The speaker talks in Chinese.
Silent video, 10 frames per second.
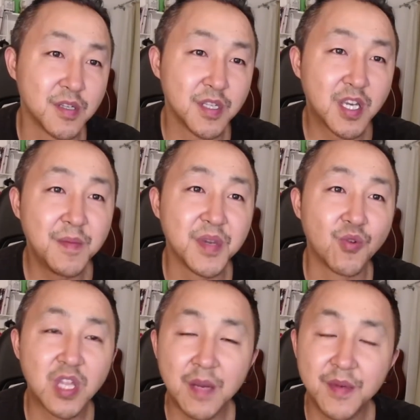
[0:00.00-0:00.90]
你看美
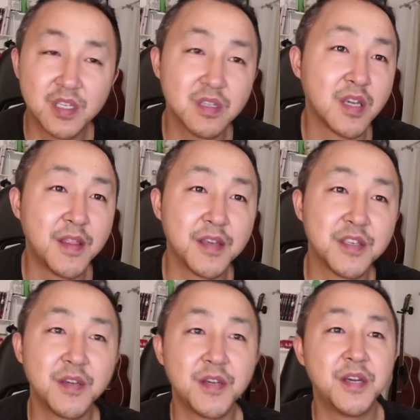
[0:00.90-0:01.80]
国他们制裁那
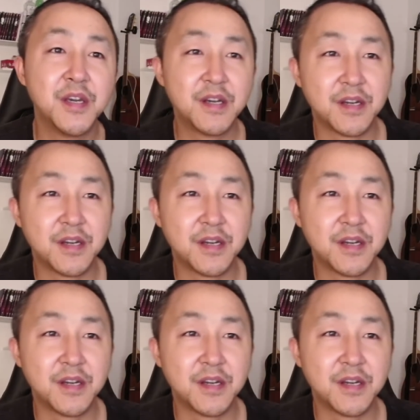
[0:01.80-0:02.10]
些